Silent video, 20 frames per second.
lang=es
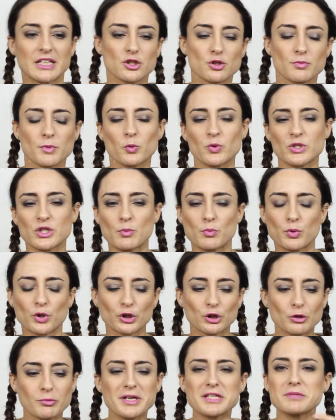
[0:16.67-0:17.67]
eso me cuesta un
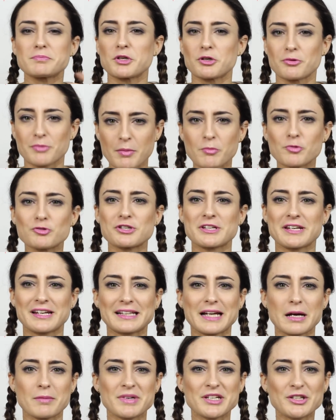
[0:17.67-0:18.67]
poquito más, pero vamos en
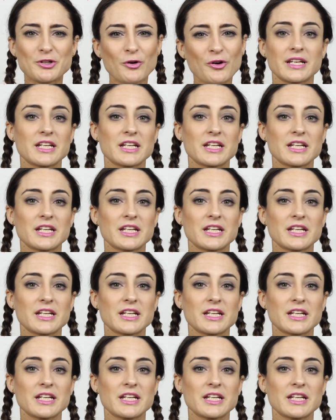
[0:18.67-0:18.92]
el camino.